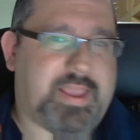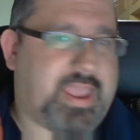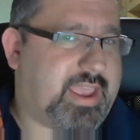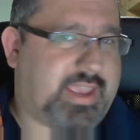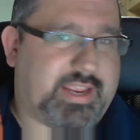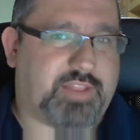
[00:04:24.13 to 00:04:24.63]

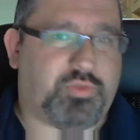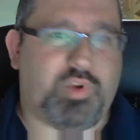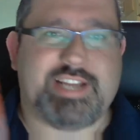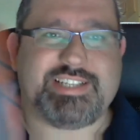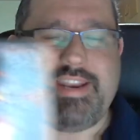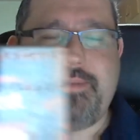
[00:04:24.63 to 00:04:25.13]
eh,
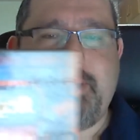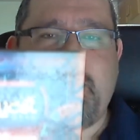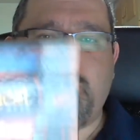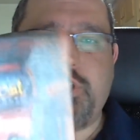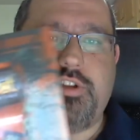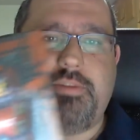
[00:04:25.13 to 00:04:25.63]
criaturas de nivel
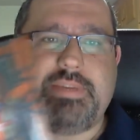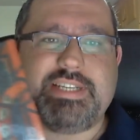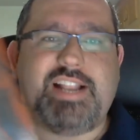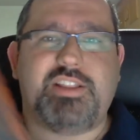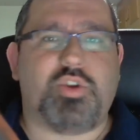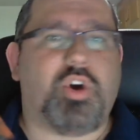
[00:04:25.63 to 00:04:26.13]
muchísimo más
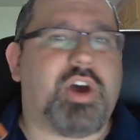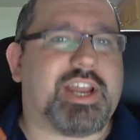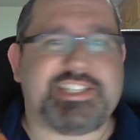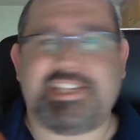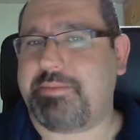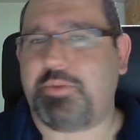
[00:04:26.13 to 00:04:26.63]
alto,
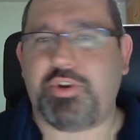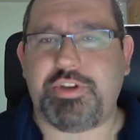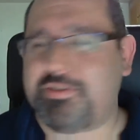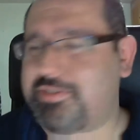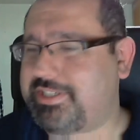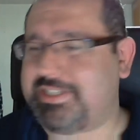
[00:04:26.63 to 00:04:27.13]

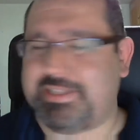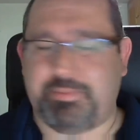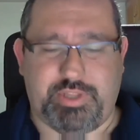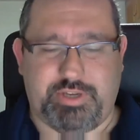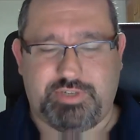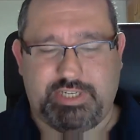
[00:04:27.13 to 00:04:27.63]
archidemonios, ese
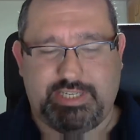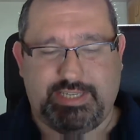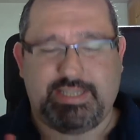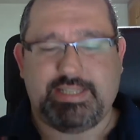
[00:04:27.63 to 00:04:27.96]
tipo de cosas.